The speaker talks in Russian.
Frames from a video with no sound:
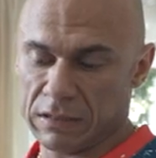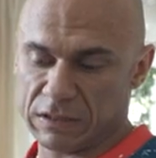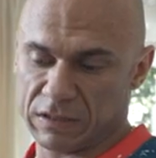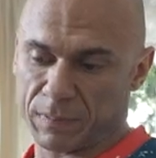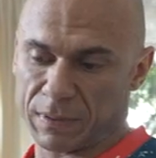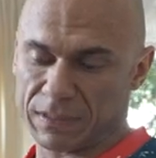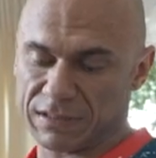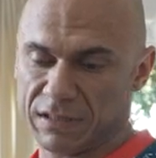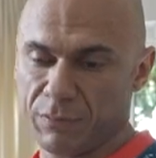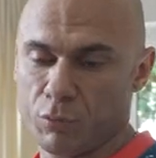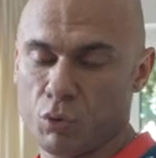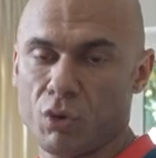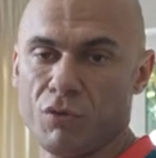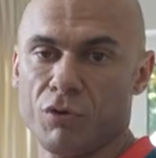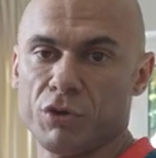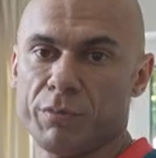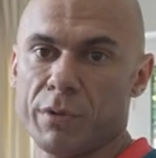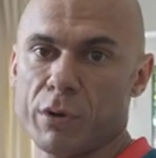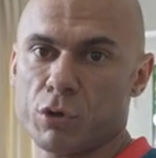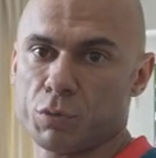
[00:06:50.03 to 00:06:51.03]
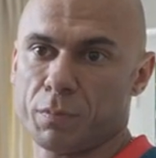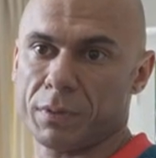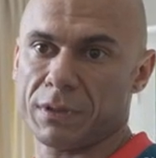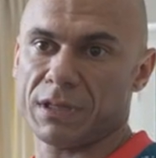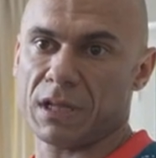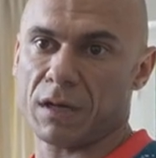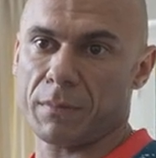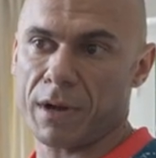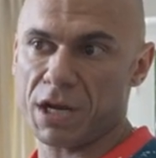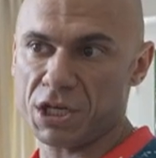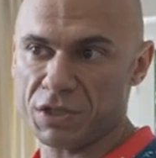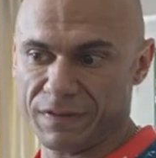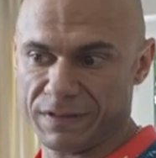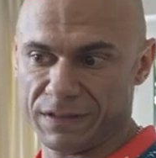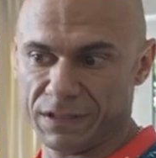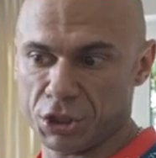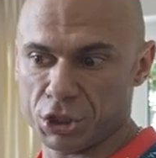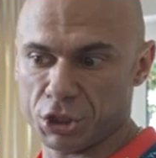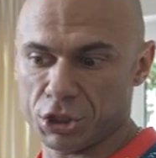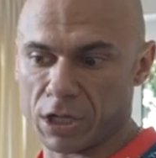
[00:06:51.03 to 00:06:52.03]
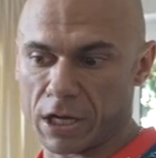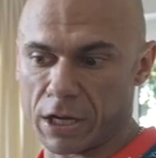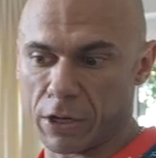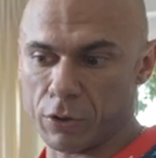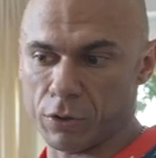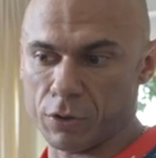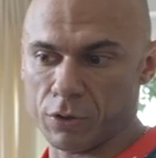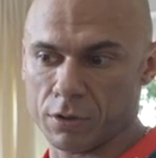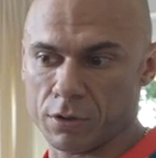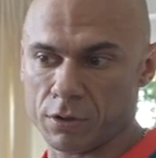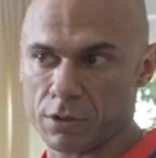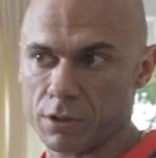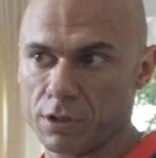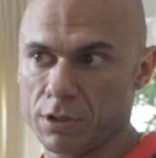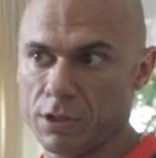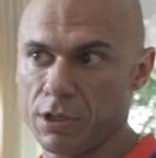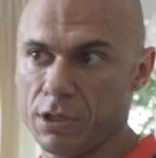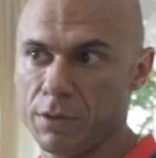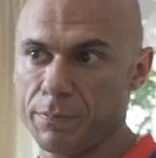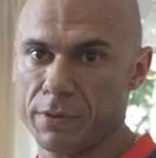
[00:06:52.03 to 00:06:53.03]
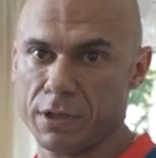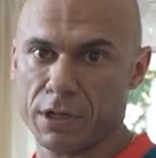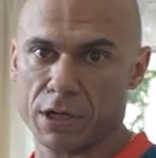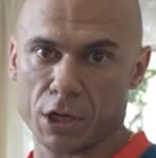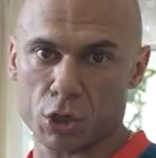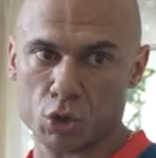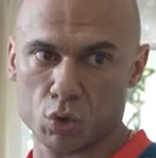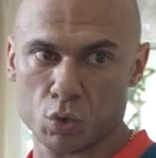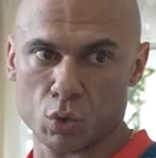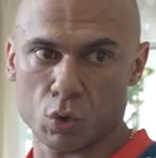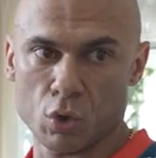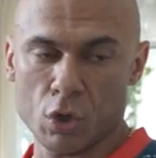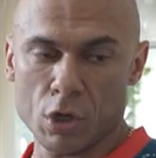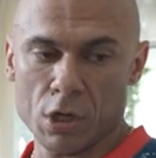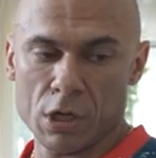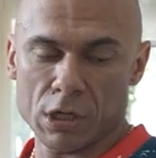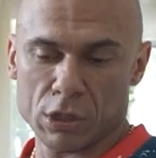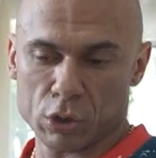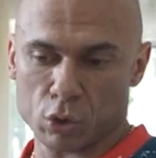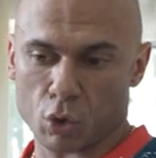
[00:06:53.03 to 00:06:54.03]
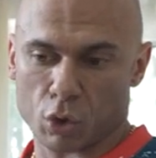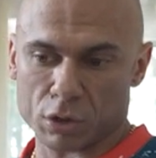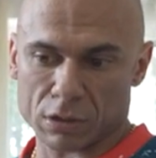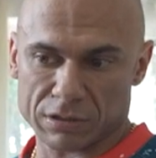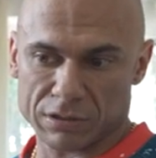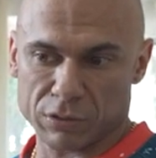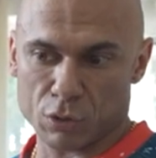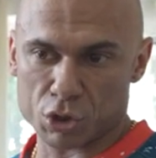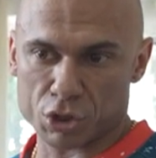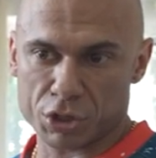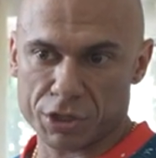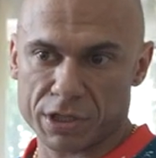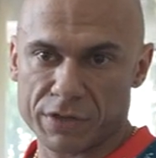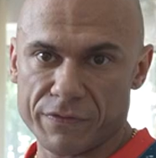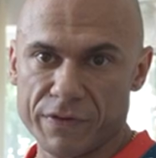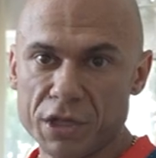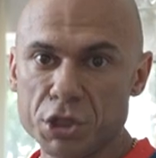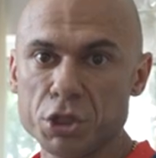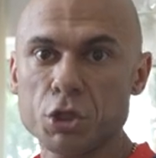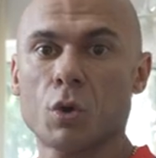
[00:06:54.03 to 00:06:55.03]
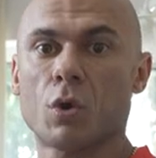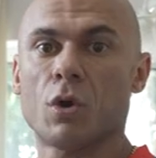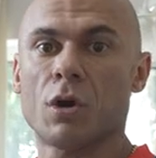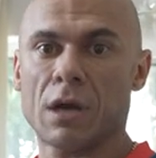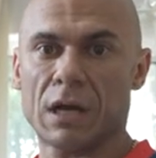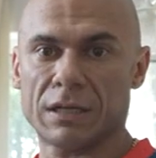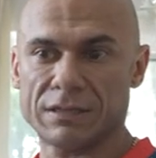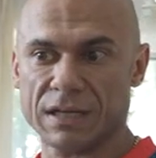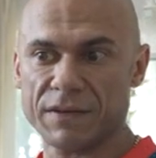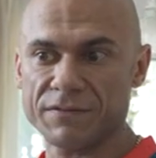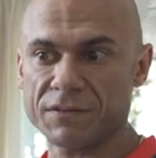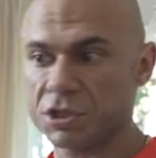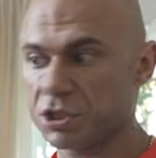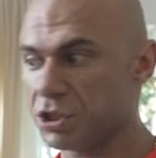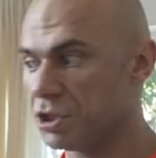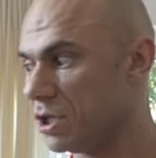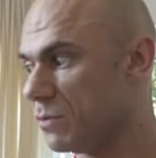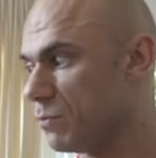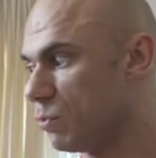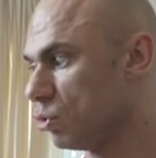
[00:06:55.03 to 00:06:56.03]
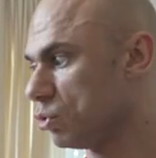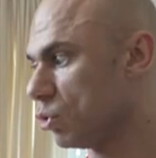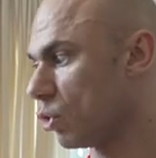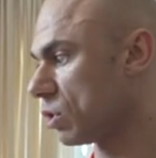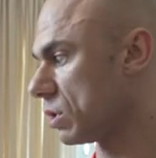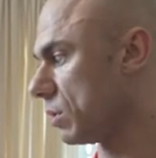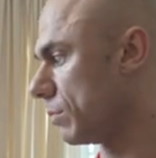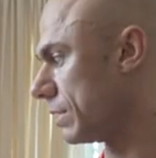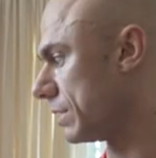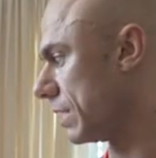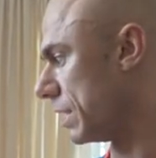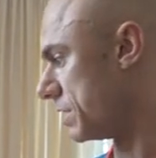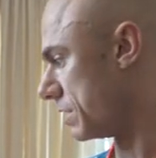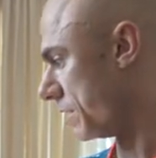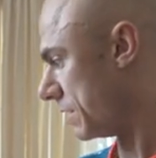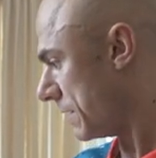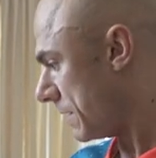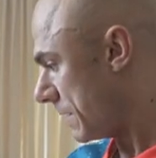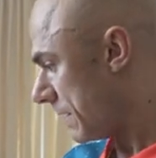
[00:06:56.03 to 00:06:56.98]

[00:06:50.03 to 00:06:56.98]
С простыми углеводами я уже подтормаживать начинаю и перехожу только на сложные к вечеру, а завтрашний день буду только на батате.